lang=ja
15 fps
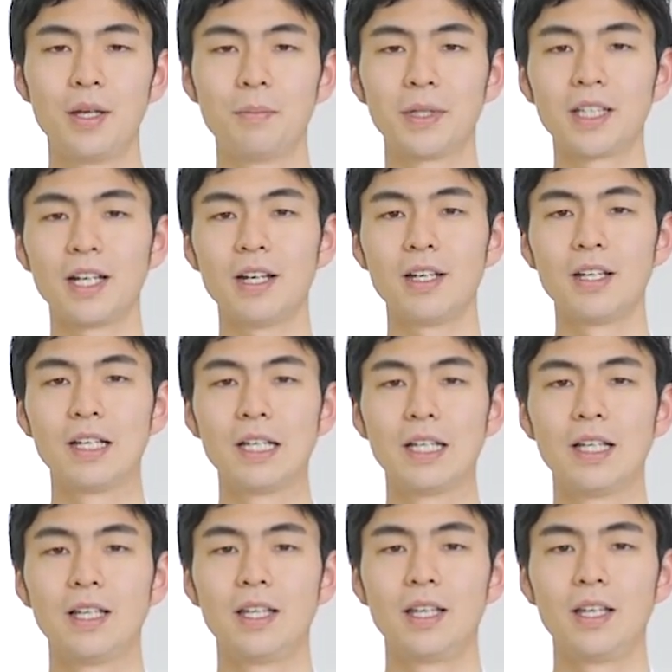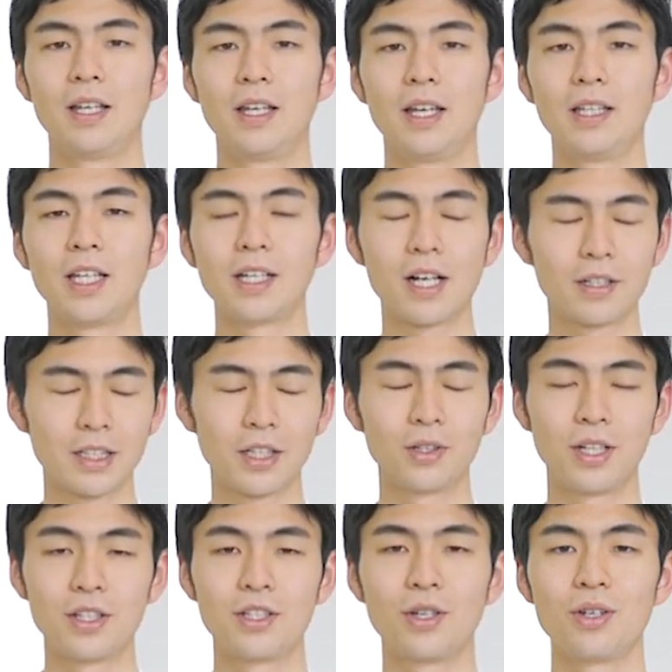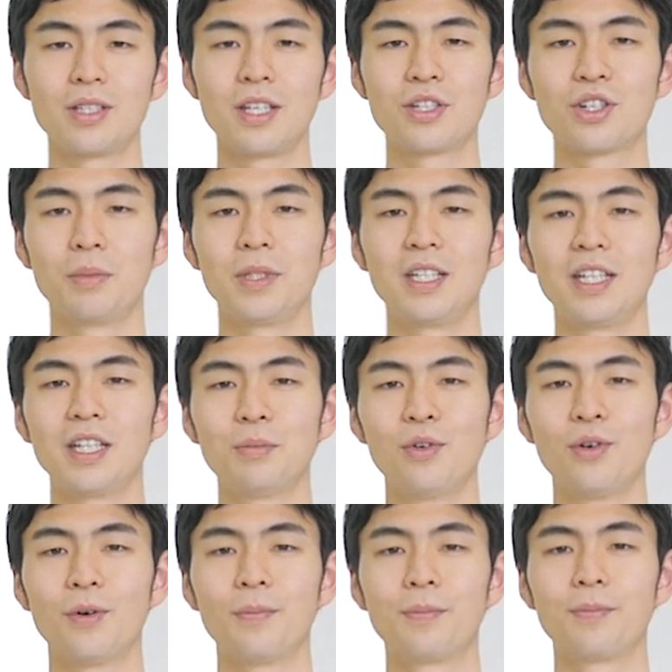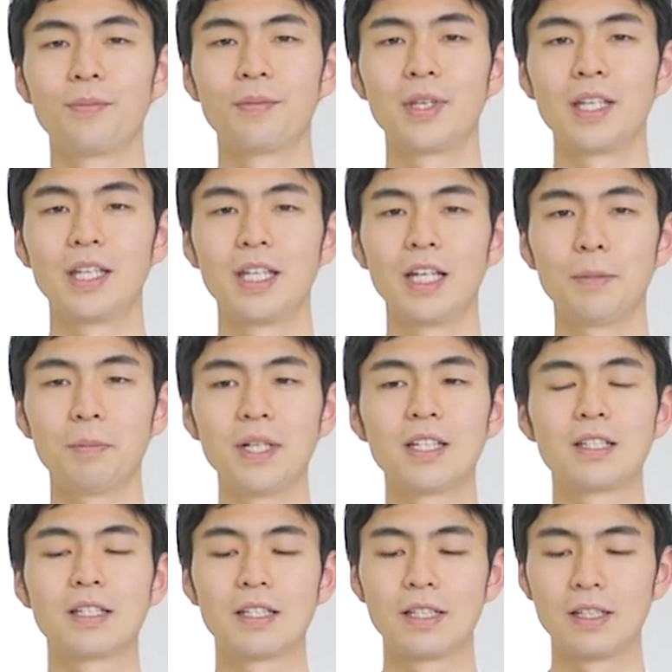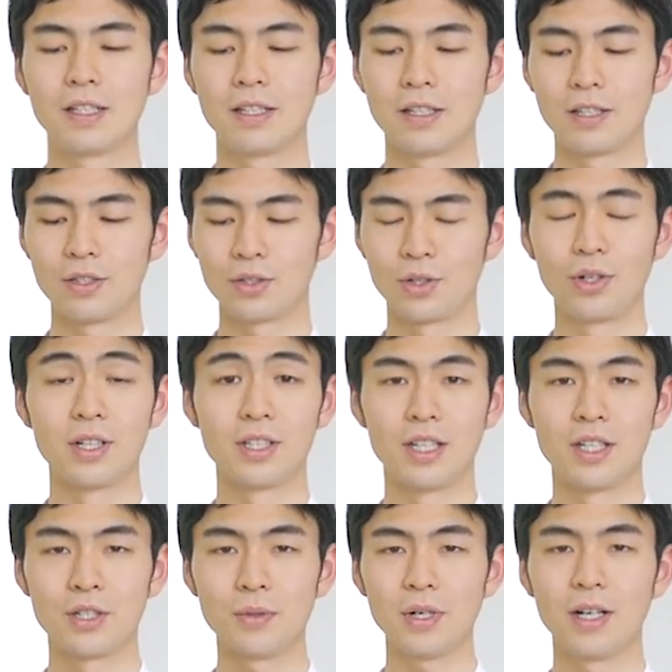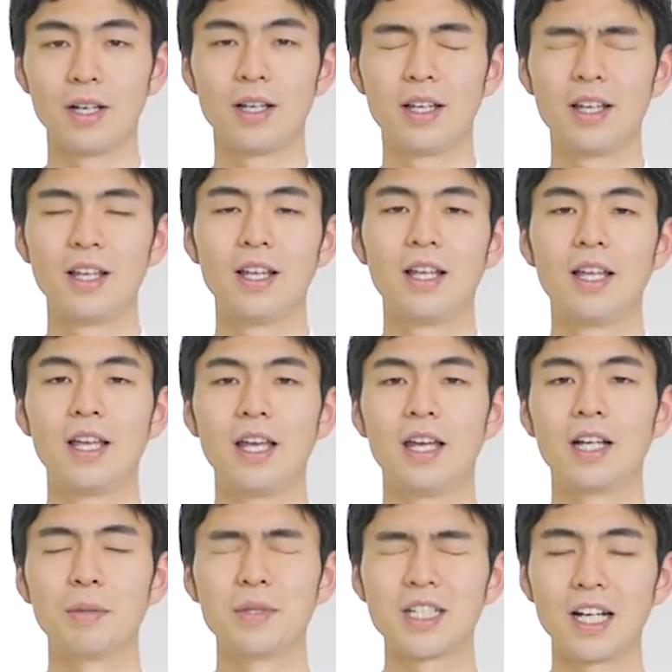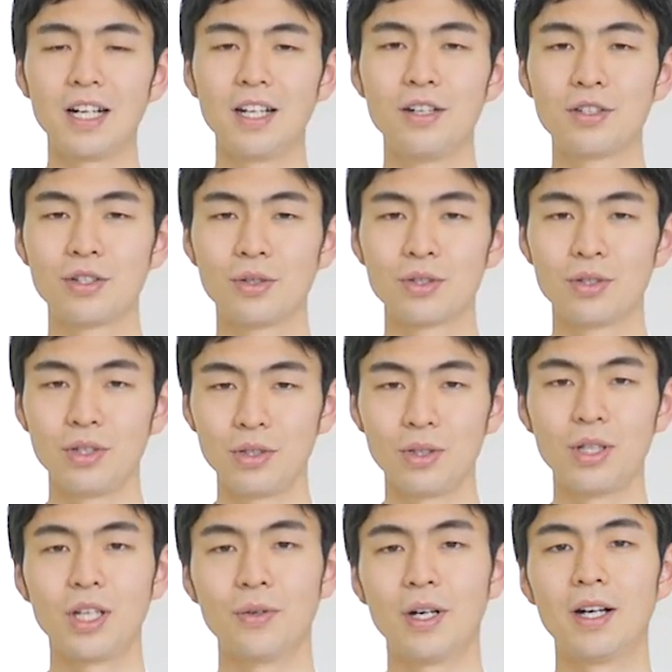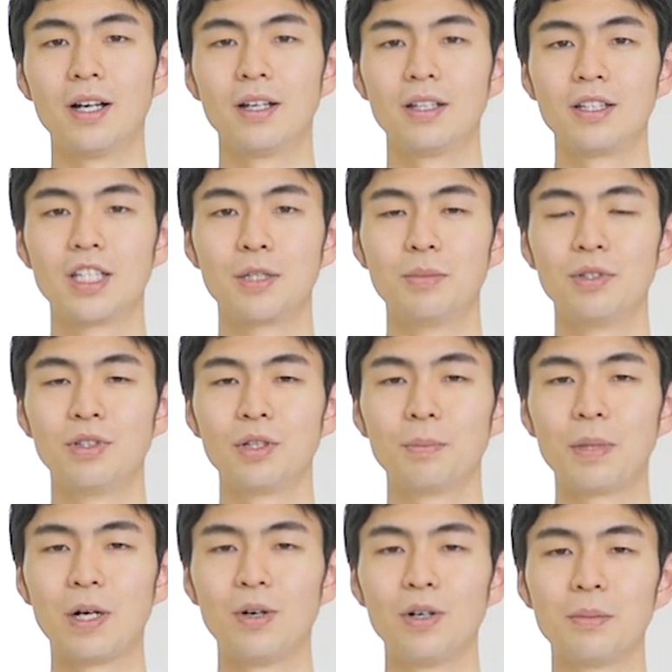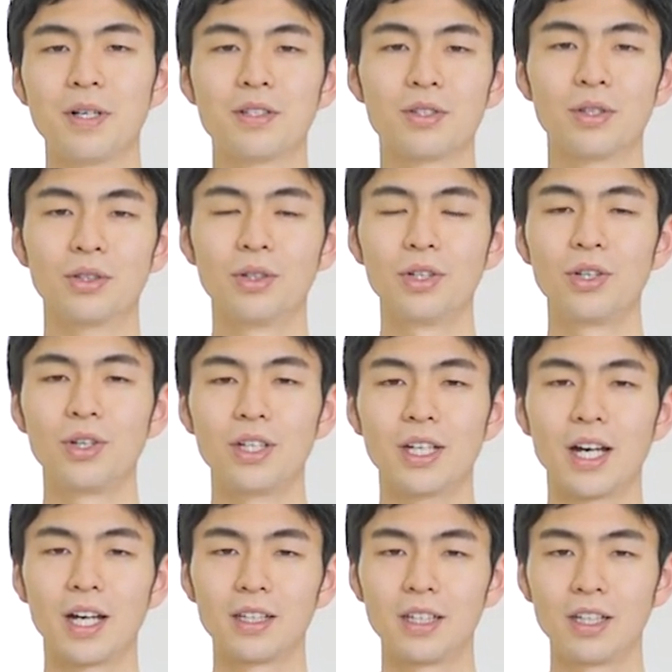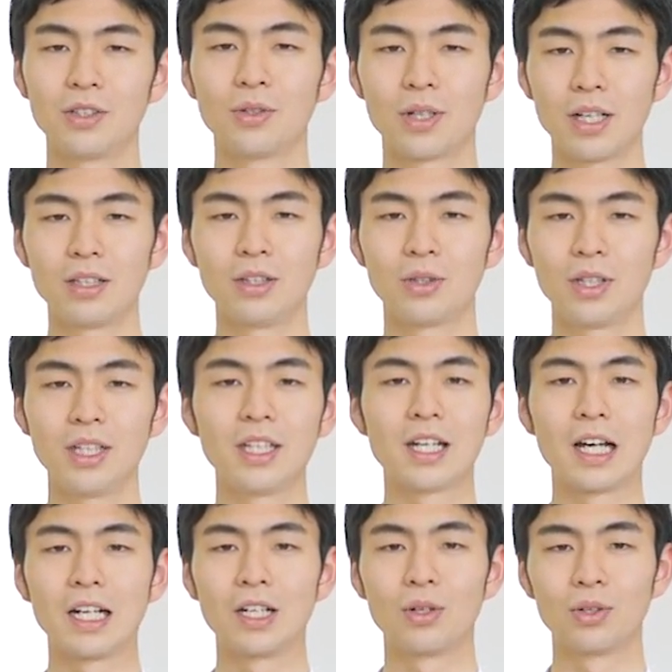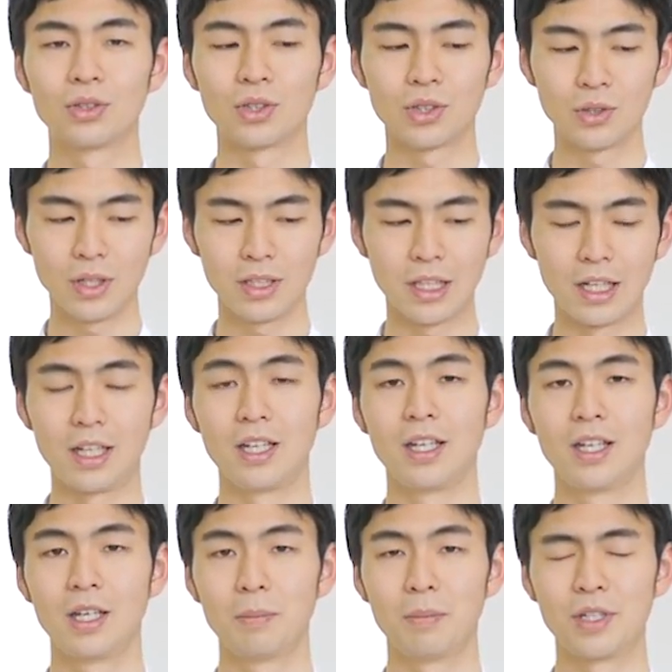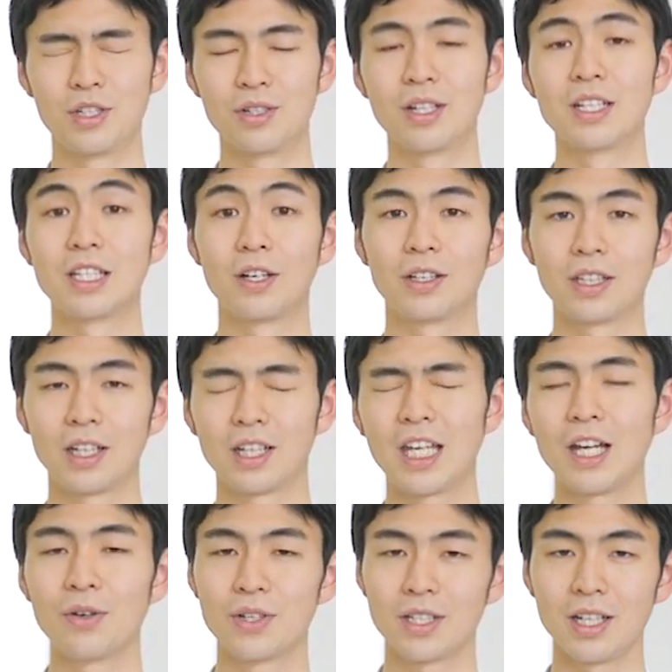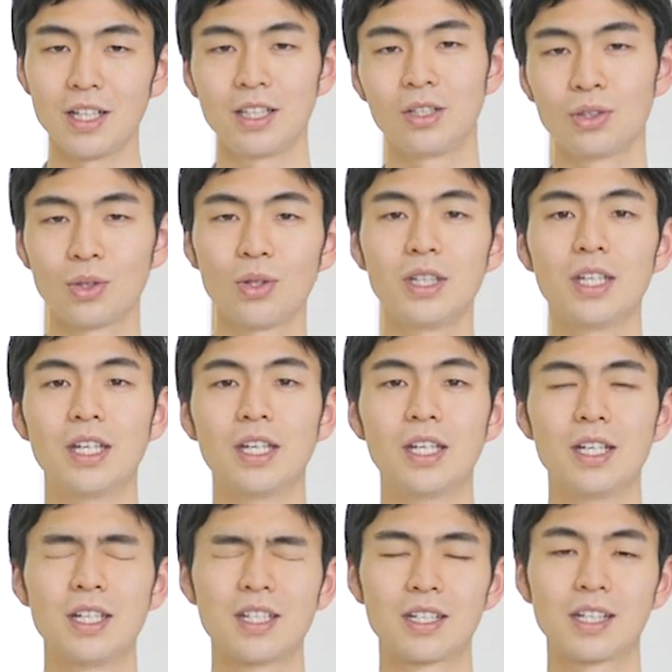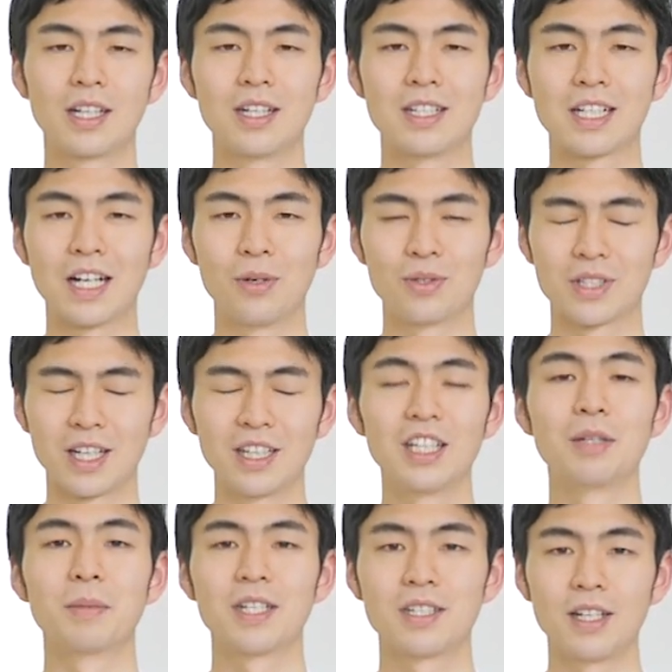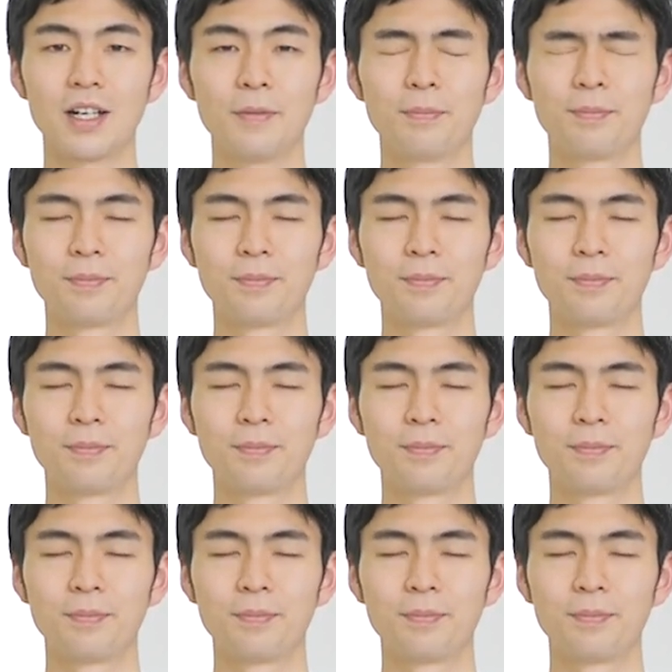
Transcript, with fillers: また大学などで強い選手を見ていてもやっぱりそのような選手はがむしゃらに練習をするというよりは自分のパフォーマンスをどのように上げていくのかっていう時に体を整えたり柔軟性を上げたりケアをしたりっていうとこにしっかり時間を使っていました